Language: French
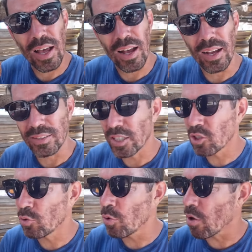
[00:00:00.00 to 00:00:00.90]
la
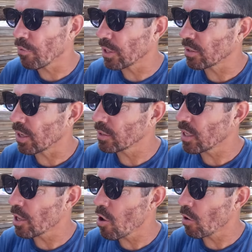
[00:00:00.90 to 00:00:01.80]
texture en fait à
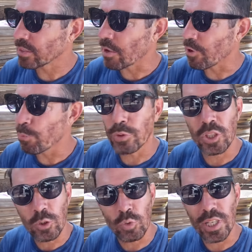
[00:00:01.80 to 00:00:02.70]
l'intérieur. Ça fait une
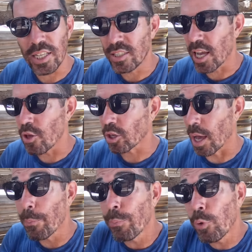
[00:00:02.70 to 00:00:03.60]
petite croûte à l'extérieur qui
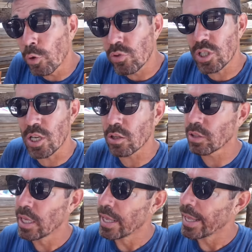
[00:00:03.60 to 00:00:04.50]
est un peu croustillante.
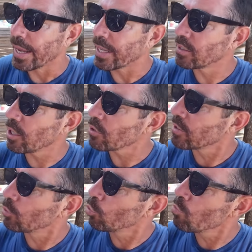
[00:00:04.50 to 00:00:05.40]
Et l'intérieur
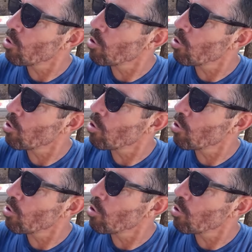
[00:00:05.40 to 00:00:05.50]
c'est tout